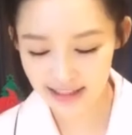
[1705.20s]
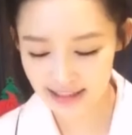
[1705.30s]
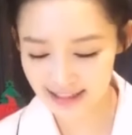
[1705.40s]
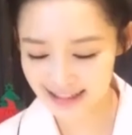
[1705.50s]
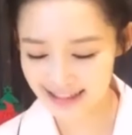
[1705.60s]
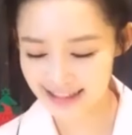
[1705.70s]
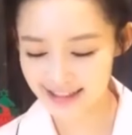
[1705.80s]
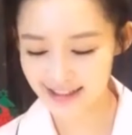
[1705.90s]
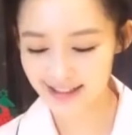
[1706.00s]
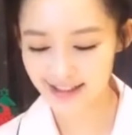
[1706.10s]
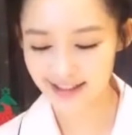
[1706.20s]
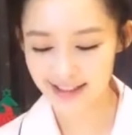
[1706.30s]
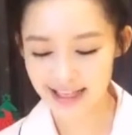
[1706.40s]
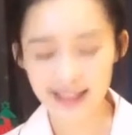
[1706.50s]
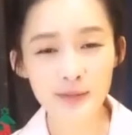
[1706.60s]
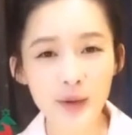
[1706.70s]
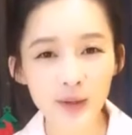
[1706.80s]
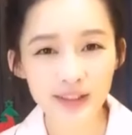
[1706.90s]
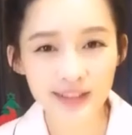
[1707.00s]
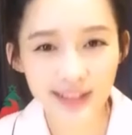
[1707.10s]
这个问题，
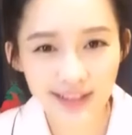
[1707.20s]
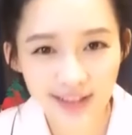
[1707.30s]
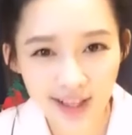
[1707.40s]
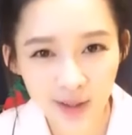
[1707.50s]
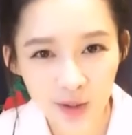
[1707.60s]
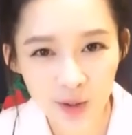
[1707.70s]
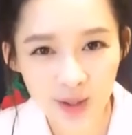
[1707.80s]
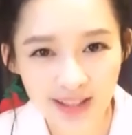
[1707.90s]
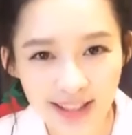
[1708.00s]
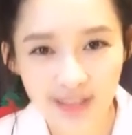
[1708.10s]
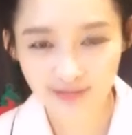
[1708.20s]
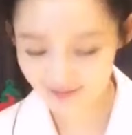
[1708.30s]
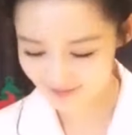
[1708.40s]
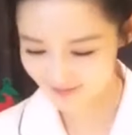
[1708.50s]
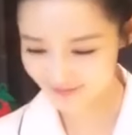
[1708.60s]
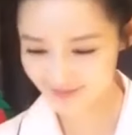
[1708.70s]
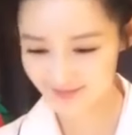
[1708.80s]
自曝一个性格上的缺陷。